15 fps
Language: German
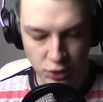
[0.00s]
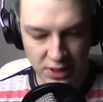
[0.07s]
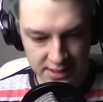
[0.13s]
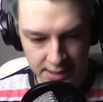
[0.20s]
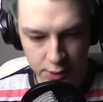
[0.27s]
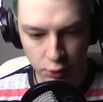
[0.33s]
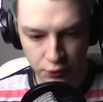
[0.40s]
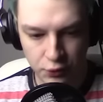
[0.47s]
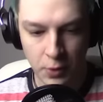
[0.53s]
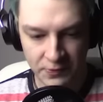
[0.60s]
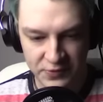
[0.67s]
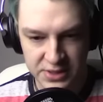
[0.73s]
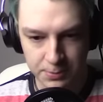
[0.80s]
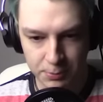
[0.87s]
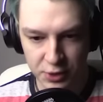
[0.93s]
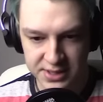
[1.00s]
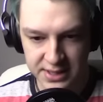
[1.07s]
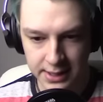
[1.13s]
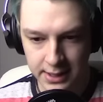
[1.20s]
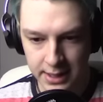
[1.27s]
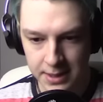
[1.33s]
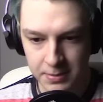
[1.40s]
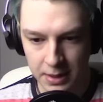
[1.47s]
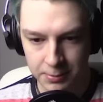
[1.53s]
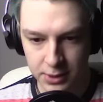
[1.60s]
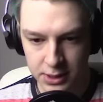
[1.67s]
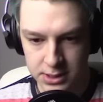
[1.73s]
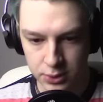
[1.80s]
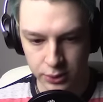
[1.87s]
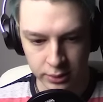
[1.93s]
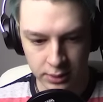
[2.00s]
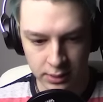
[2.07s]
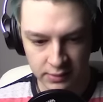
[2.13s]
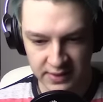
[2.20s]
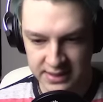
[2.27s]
Und das hat uns 15% Leben abgezogen.